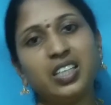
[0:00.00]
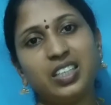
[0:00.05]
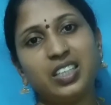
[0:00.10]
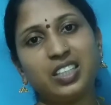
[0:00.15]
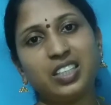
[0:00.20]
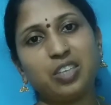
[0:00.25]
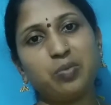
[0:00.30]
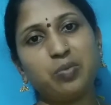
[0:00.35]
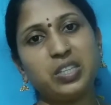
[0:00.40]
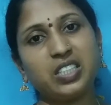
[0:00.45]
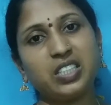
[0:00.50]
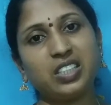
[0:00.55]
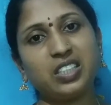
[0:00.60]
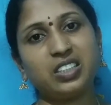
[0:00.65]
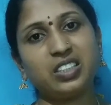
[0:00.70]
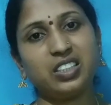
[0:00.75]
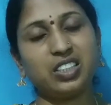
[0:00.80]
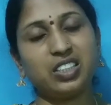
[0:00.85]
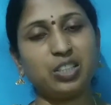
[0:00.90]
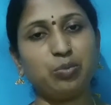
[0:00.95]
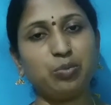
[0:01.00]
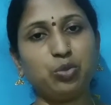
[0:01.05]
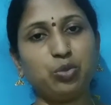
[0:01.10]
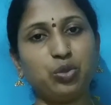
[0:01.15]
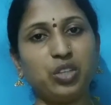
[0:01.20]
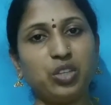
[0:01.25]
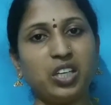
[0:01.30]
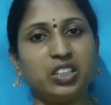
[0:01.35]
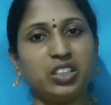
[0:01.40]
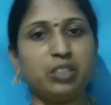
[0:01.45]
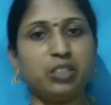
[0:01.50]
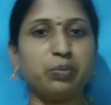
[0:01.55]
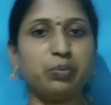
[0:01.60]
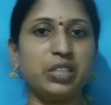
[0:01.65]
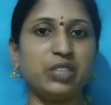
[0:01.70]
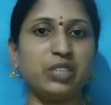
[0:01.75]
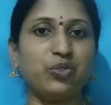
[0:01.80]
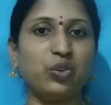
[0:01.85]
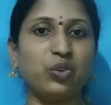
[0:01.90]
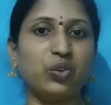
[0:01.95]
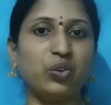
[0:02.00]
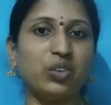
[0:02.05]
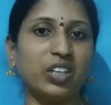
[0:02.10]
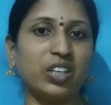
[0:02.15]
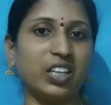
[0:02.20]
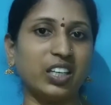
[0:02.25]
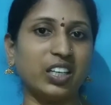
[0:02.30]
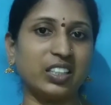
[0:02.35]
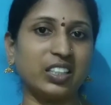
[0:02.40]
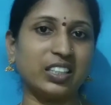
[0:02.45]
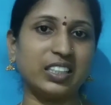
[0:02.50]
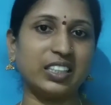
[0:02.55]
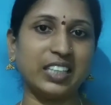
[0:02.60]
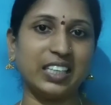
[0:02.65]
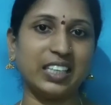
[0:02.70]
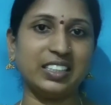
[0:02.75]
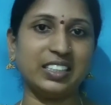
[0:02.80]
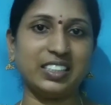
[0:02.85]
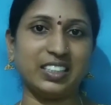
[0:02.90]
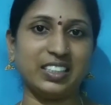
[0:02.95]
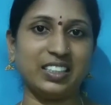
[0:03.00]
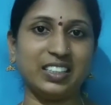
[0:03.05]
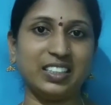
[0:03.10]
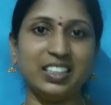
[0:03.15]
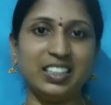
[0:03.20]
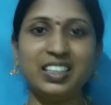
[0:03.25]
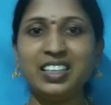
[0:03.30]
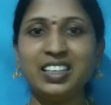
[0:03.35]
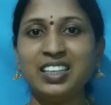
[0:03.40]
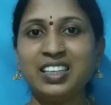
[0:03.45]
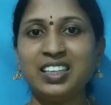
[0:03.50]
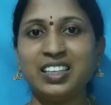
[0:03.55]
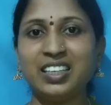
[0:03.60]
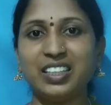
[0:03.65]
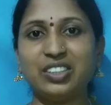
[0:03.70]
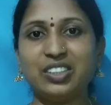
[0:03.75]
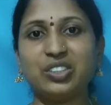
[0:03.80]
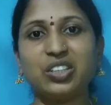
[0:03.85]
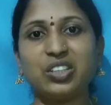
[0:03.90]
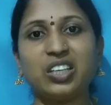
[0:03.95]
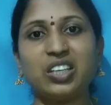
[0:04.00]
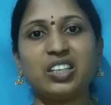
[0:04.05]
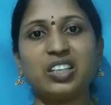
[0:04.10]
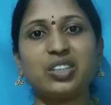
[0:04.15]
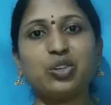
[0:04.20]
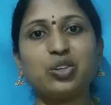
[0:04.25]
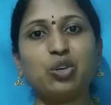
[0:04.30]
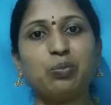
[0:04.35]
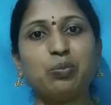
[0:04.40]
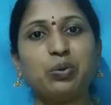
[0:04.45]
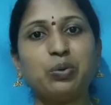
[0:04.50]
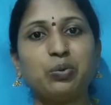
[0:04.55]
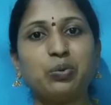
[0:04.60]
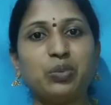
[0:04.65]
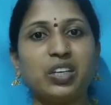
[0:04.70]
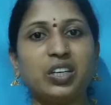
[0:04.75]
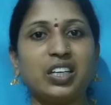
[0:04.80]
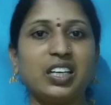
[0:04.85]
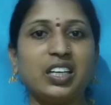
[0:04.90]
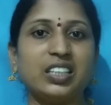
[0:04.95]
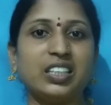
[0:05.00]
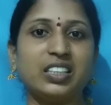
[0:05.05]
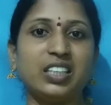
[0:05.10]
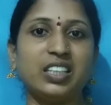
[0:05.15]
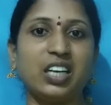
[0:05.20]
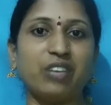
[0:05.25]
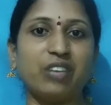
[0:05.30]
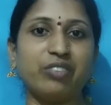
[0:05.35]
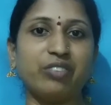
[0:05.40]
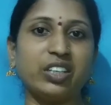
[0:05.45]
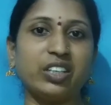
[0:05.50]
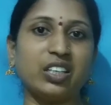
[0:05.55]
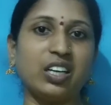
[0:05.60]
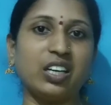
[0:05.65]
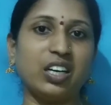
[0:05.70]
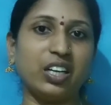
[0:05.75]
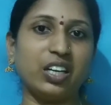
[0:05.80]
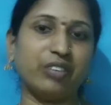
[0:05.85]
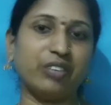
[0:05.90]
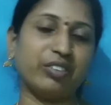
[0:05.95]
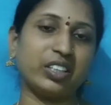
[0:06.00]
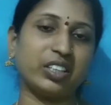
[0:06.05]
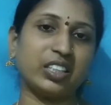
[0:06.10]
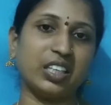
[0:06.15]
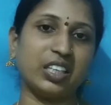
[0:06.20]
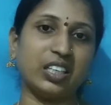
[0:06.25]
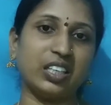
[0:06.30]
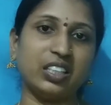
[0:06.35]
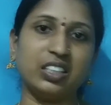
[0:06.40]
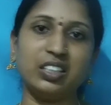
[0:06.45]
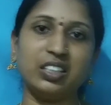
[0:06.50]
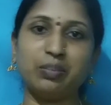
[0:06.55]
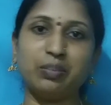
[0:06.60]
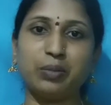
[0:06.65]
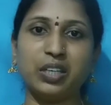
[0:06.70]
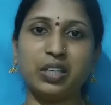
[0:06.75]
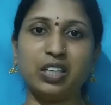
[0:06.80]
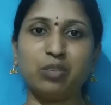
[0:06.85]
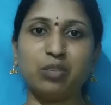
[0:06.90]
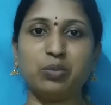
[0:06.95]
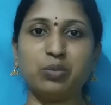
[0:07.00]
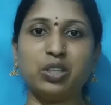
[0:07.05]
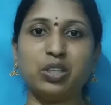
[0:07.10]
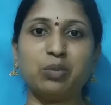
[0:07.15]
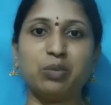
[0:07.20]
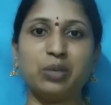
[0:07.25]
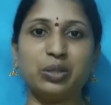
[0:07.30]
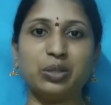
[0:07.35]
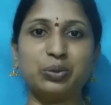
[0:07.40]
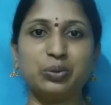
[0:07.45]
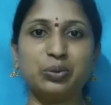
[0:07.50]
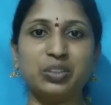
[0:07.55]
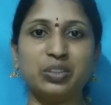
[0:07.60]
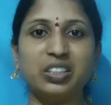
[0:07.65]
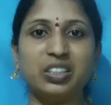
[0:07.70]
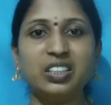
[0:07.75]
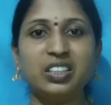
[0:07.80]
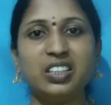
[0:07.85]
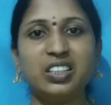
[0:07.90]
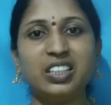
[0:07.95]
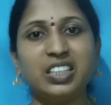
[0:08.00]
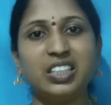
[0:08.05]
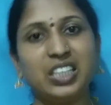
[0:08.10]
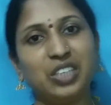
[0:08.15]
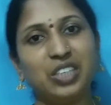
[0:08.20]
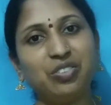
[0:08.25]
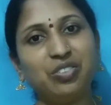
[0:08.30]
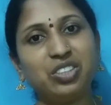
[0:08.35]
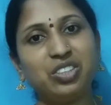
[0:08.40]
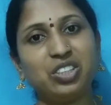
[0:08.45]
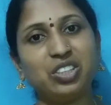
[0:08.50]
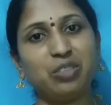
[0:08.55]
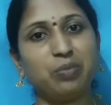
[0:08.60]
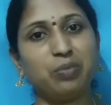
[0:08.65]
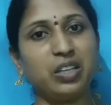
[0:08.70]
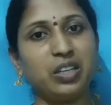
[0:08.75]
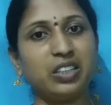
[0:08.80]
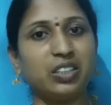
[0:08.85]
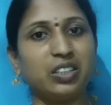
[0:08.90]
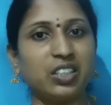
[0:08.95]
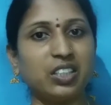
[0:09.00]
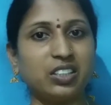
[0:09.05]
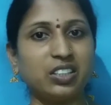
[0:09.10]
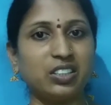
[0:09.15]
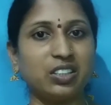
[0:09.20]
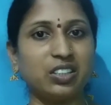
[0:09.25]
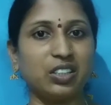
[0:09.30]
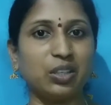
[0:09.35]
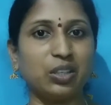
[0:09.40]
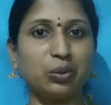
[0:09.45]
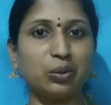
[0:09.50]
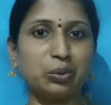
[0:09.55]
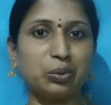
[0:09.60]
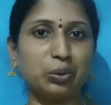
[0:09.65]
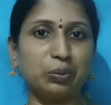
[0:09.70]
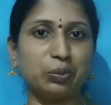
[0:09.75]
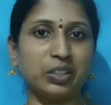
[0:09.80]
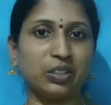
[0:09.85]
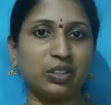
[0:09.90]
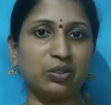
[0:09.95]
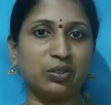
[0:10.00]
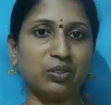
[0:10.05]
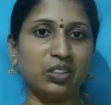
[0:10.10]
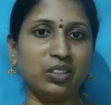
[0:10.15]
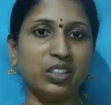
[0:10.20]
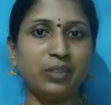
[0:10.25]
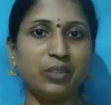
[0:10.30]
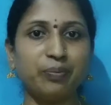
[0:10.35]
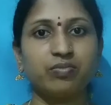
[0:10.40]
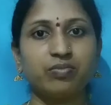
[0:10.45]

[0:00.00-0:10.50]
ఇంకా మసాజ్ చేసే ముందు అయితే పీస్ఫుల్గా ఉండడానికి ట్రై చేయండి ఎందుకంటే కోపం ఉన్నట్లయితే ఎఫెక్ట్ ఆ ఎఫెక్ట్ అనేది పిల్లల మీద పడుతుంది ఈ విషయం మాత్రం ఖచ్చితంగా గుర్తుపెట్టుకోండి